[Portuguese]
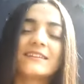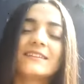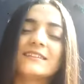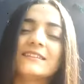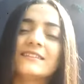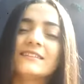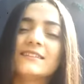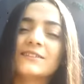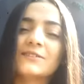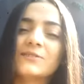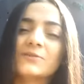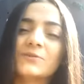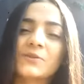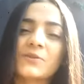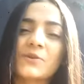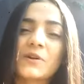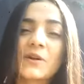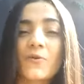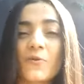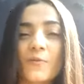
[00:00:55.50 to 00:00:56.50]
Então,
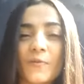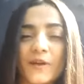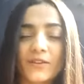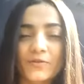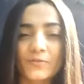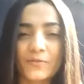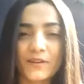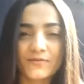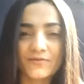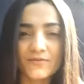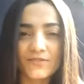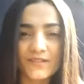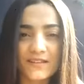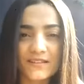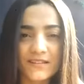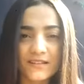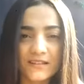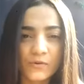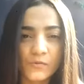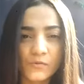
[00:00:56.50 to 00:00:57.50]
eu recomendo para
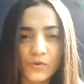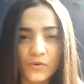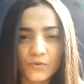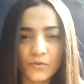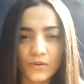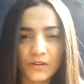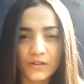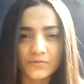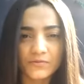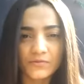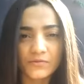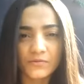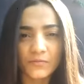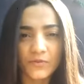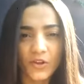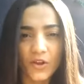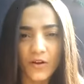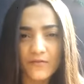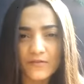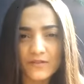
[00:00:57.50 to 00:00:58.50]
vocês que estão procurando
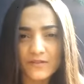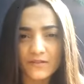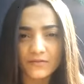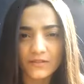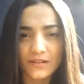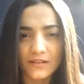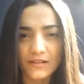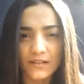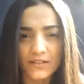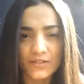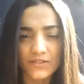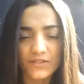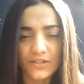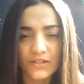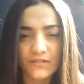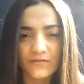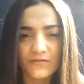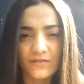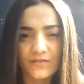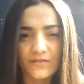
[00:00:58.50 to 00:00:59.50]
novas
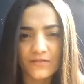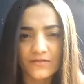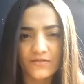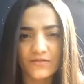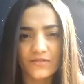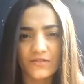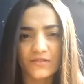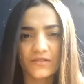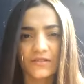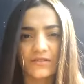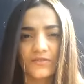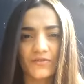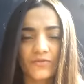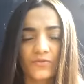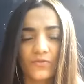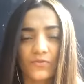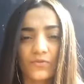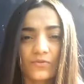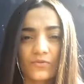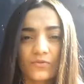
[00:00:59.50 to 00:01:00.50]
alternativas de
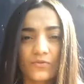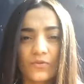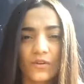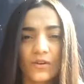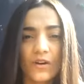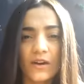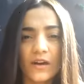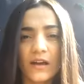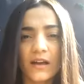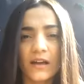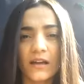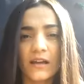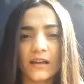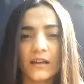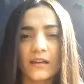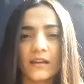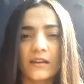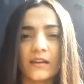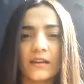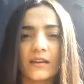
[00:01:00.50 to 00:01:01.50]
estudo,
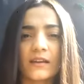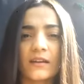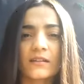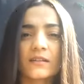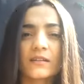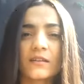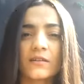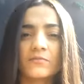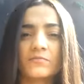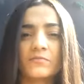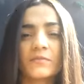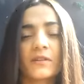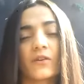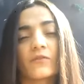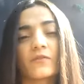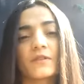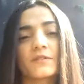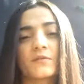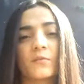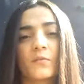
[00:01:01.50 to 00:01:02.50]
é, que
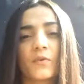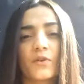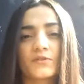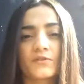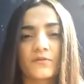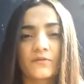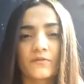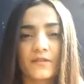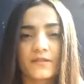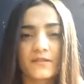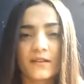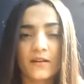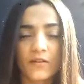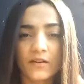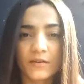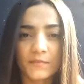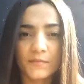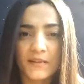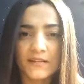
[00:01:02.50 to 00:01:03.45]
talvez não possam fazer aula